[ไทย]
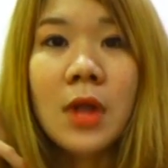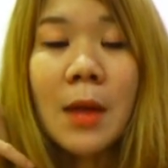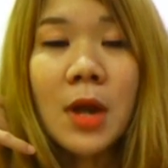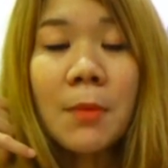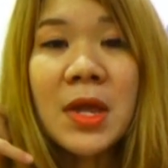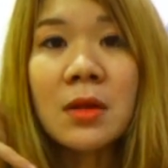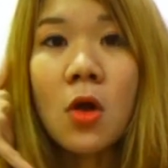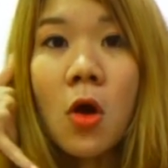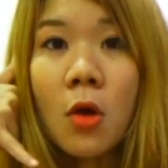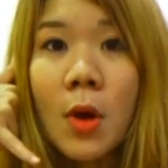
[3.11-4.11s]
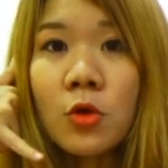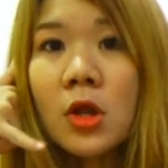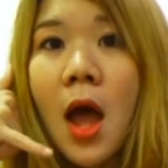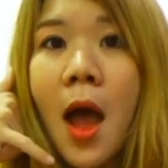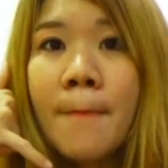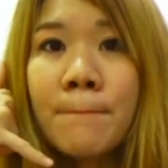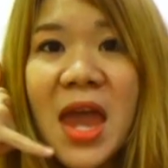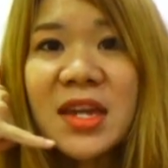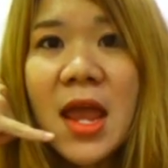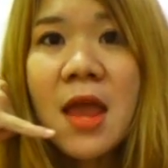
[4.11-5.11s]
นักเรือบินขอความช่วยเหลือ
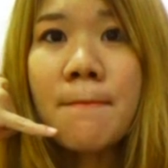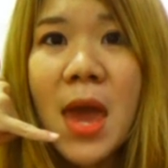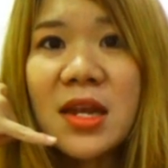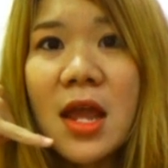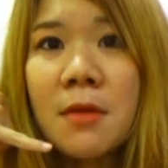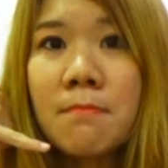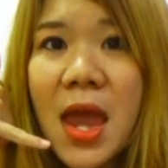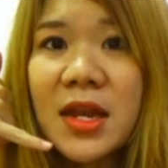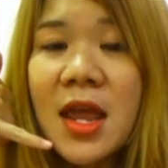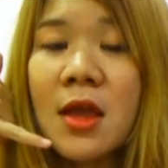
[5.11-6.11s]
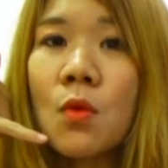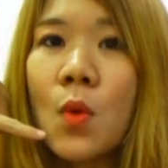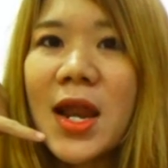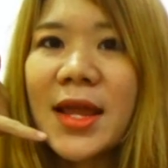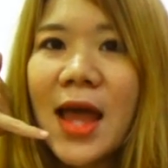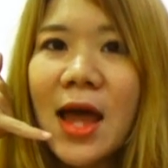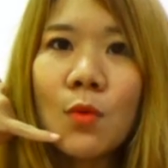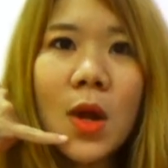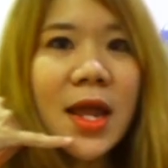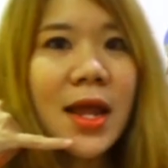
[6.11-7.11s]
Mayday Mayday Mayday วันแรงงาน
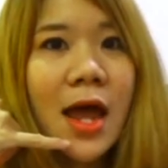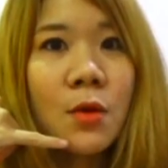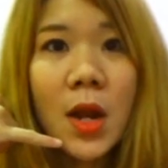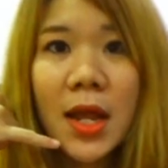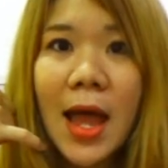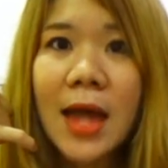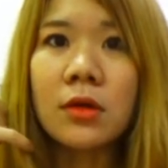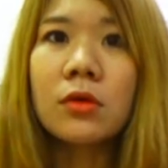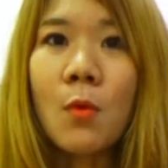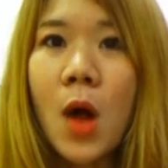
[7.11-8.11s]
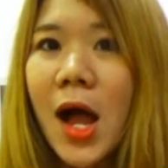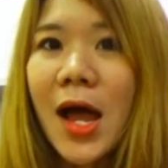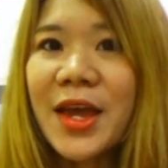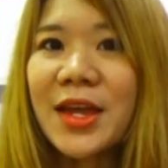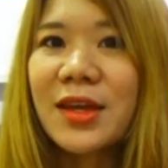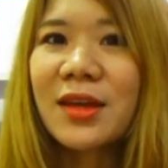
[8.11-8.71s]
วันแรงงานวันแรงงาน Why